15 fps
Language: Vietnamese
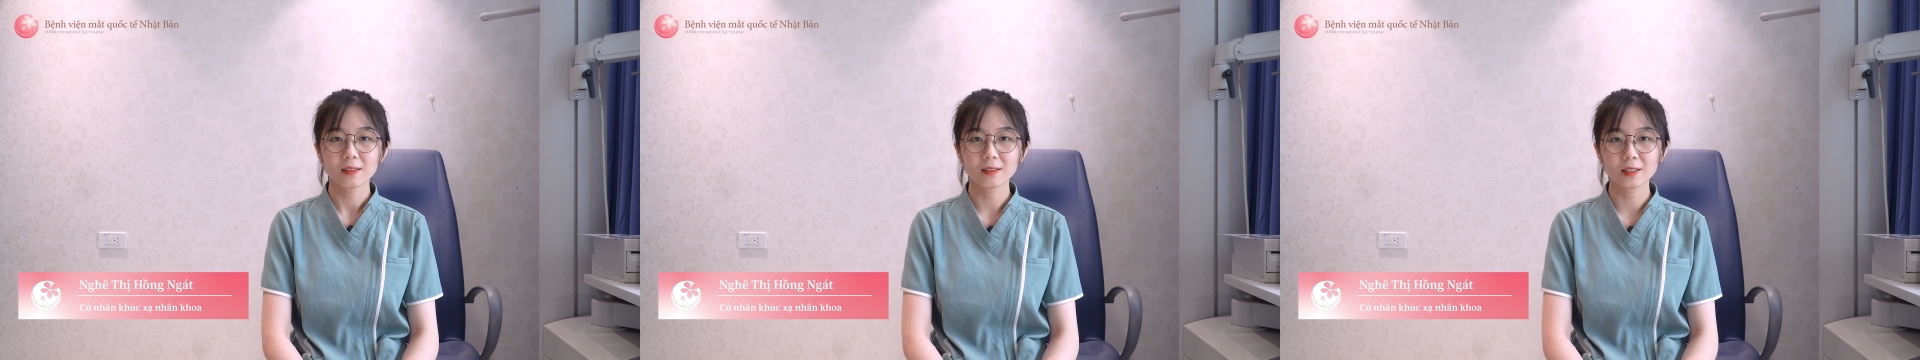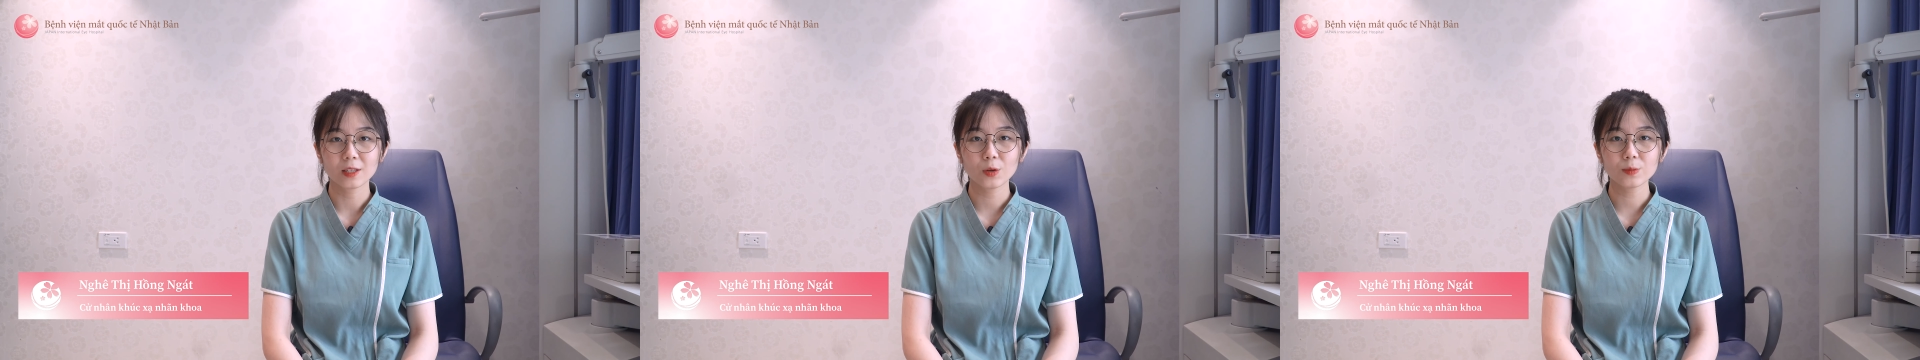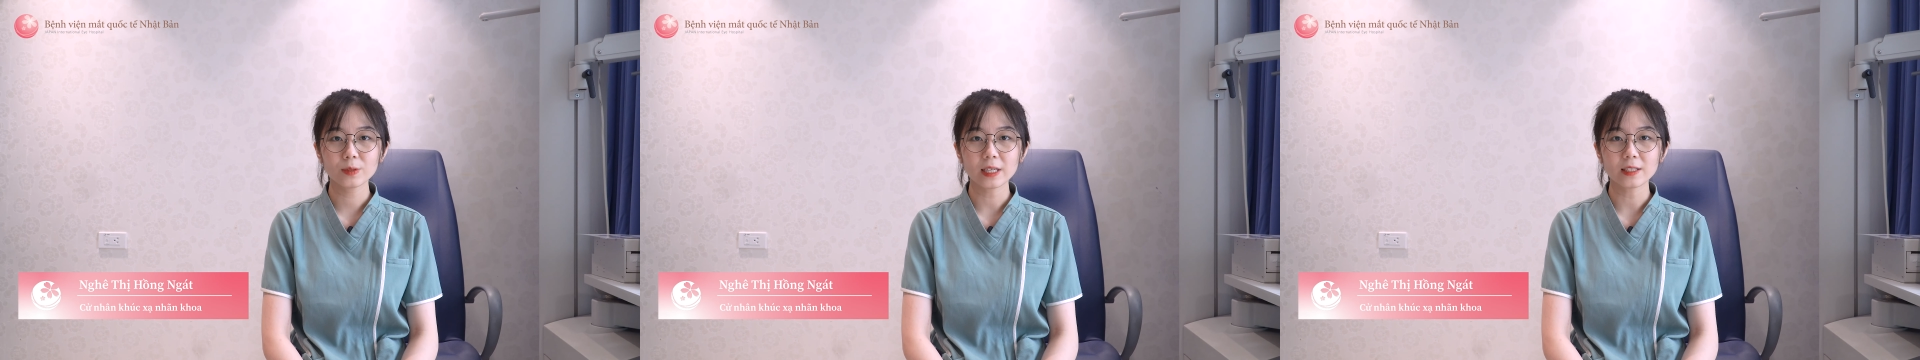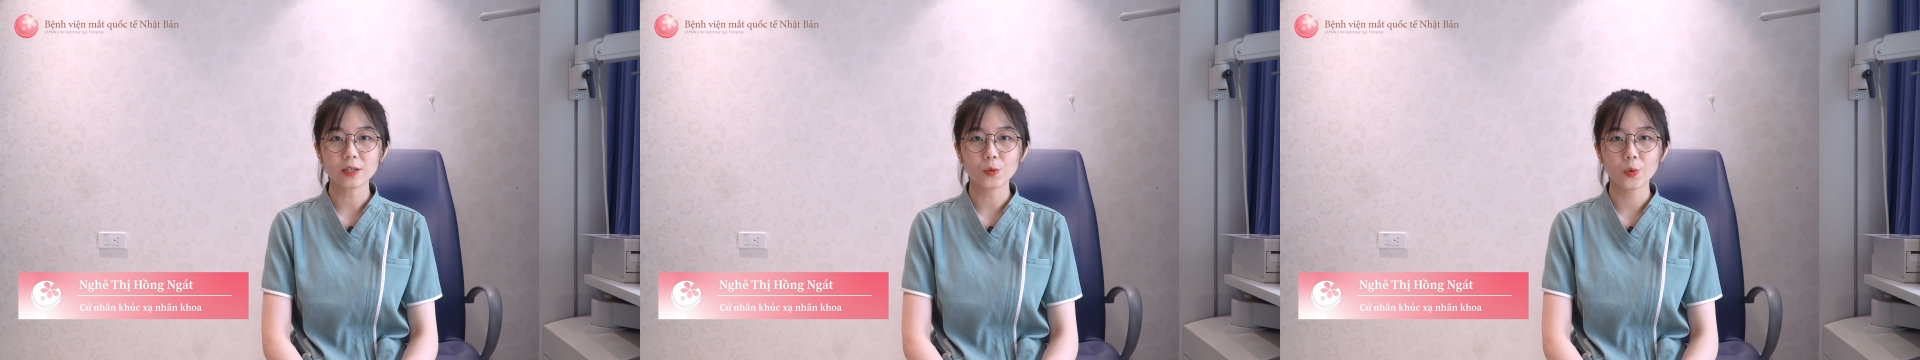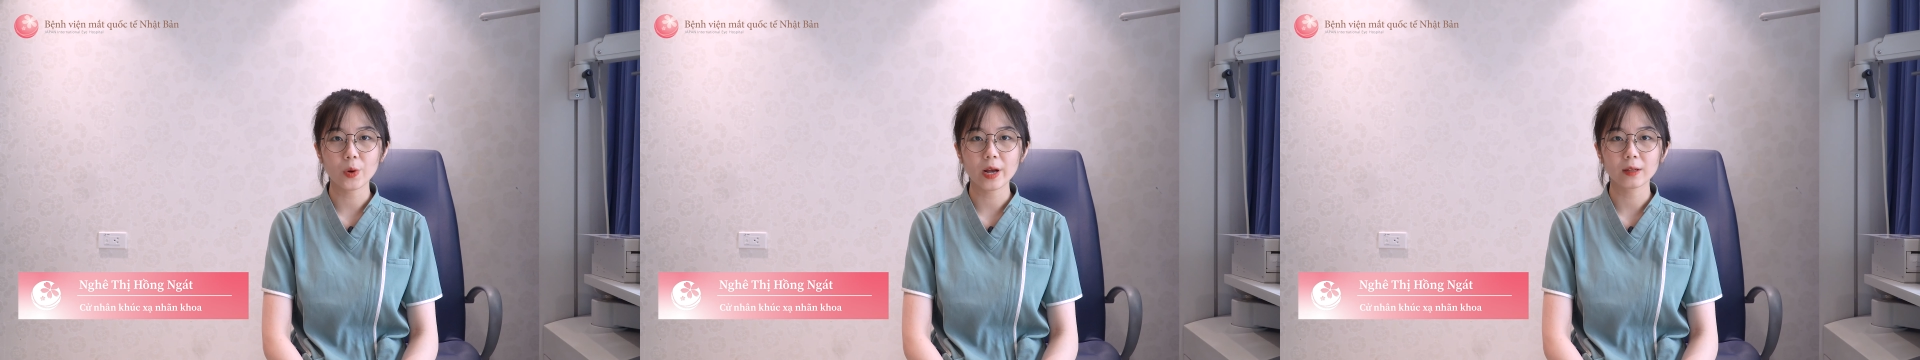cử nhân khúc xạ
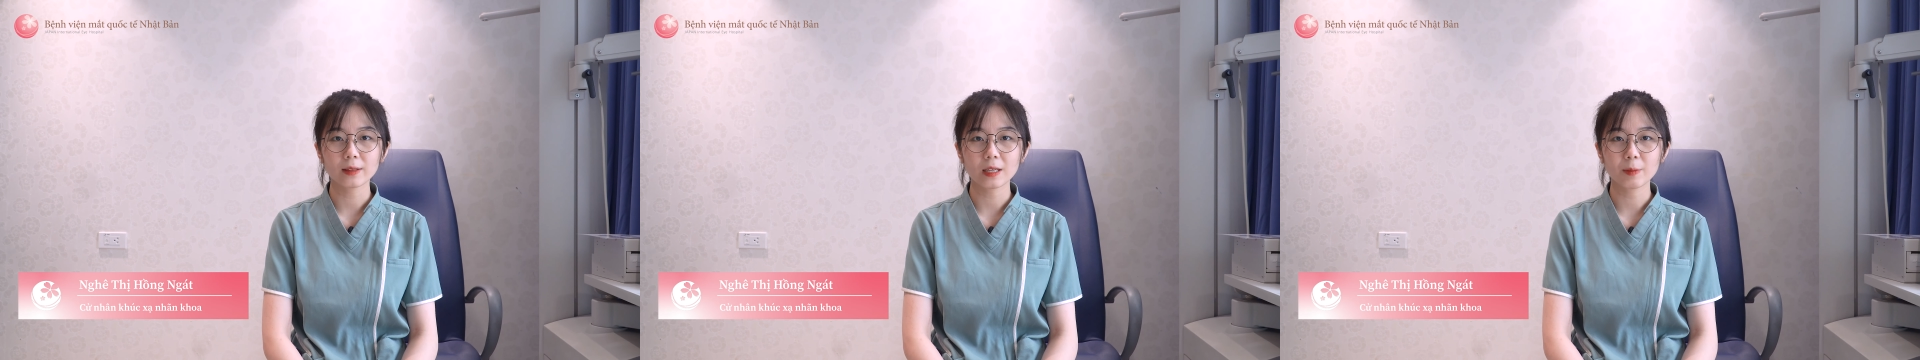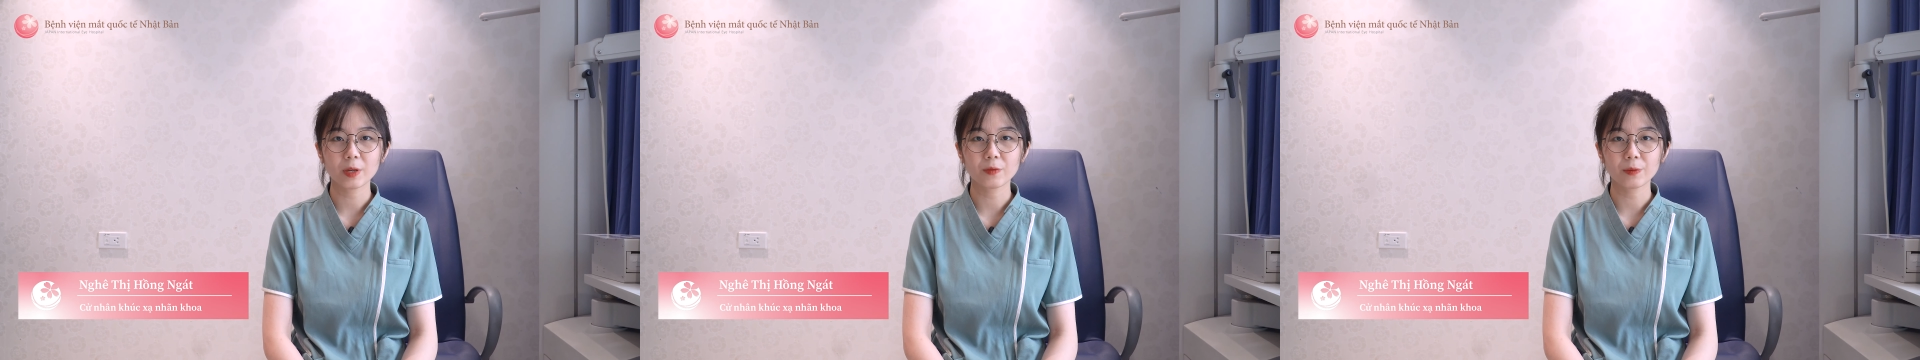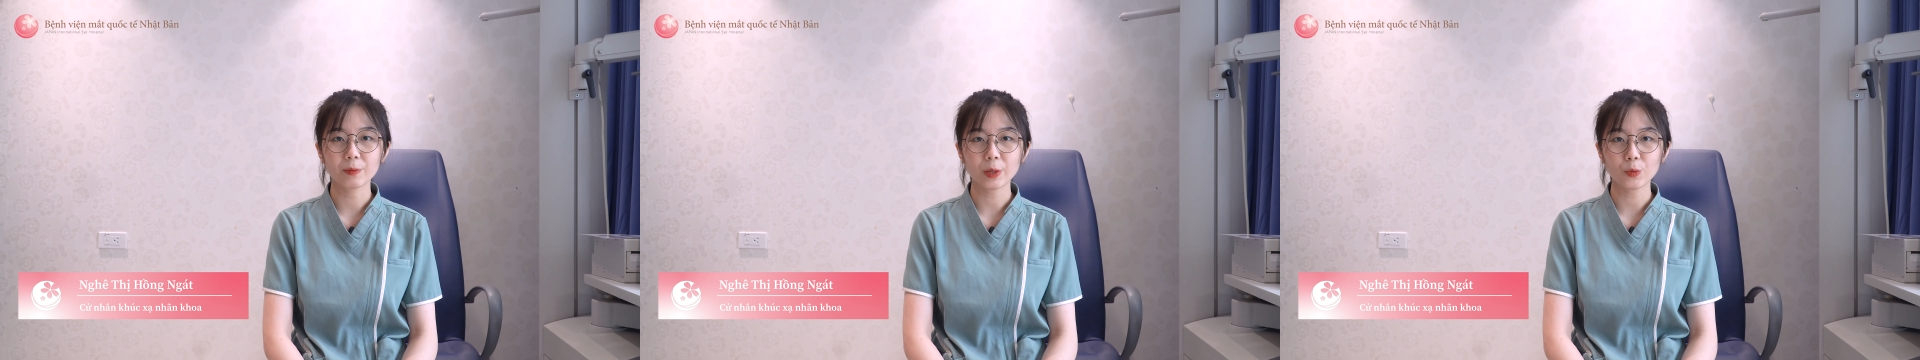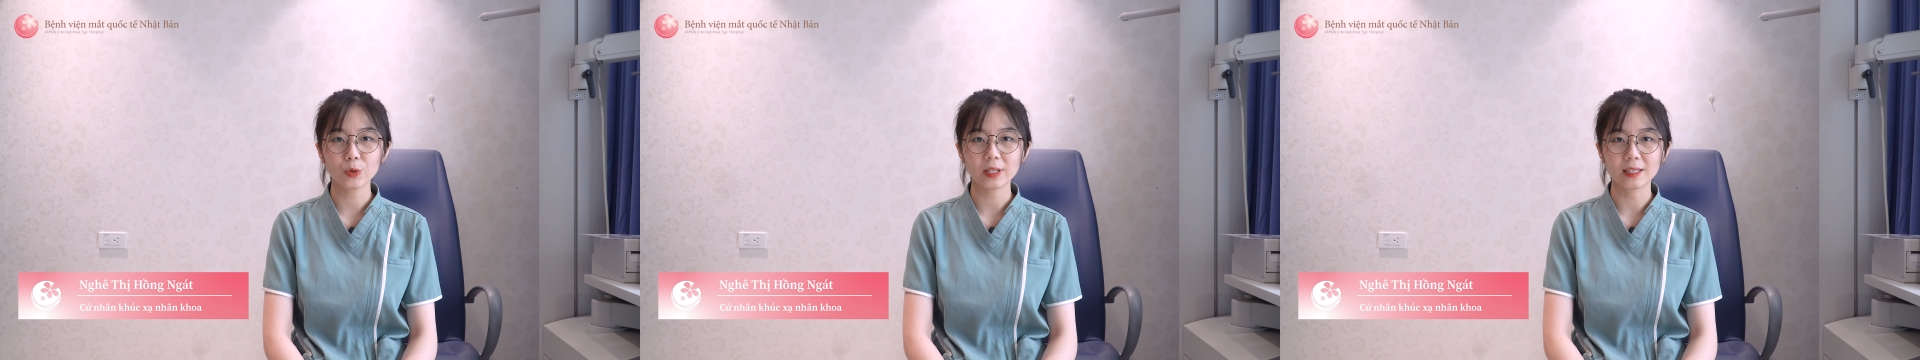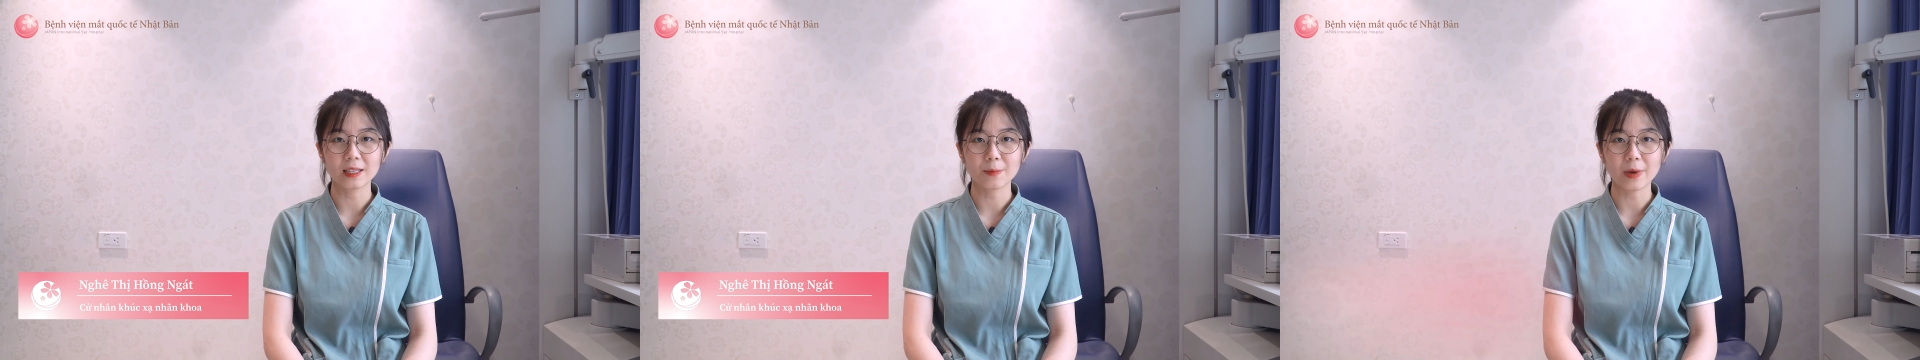nhãn khoa tại Bệnh viện mắt
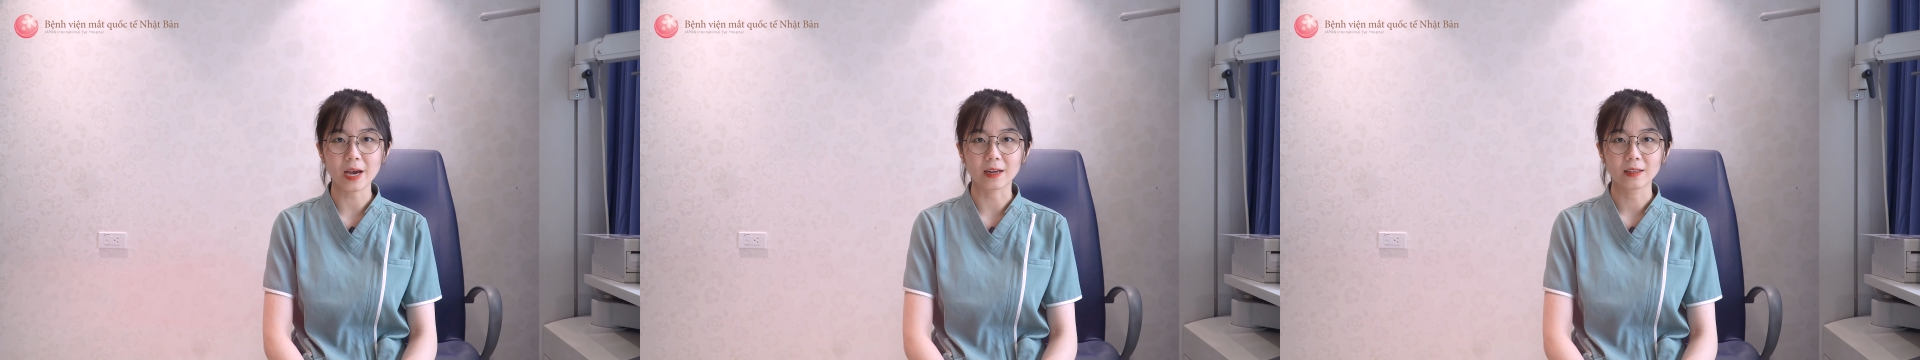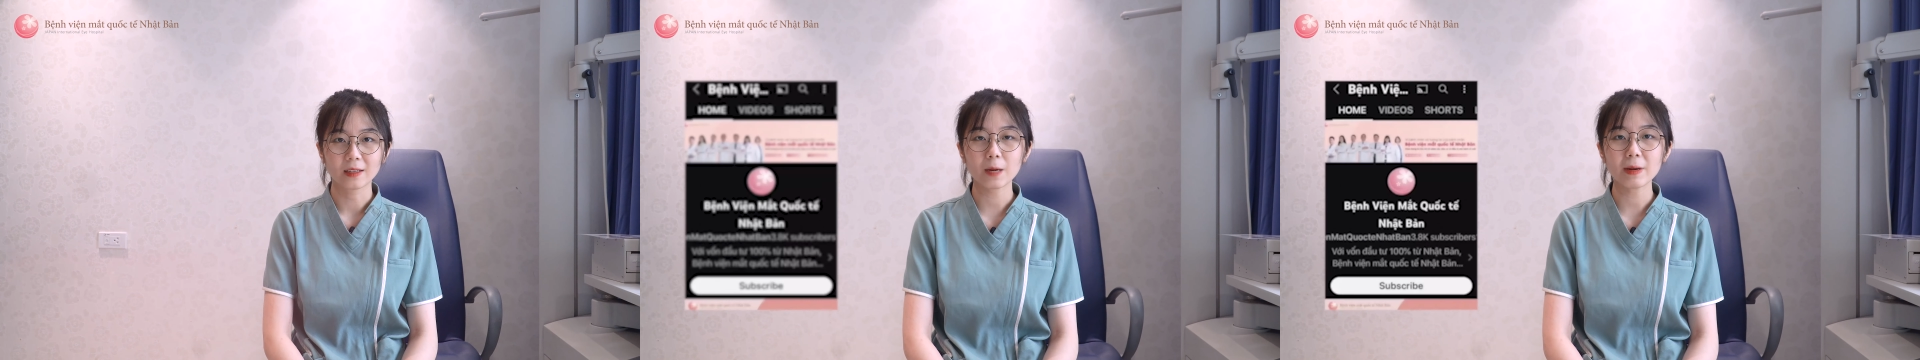quốc tế Nhật Bản.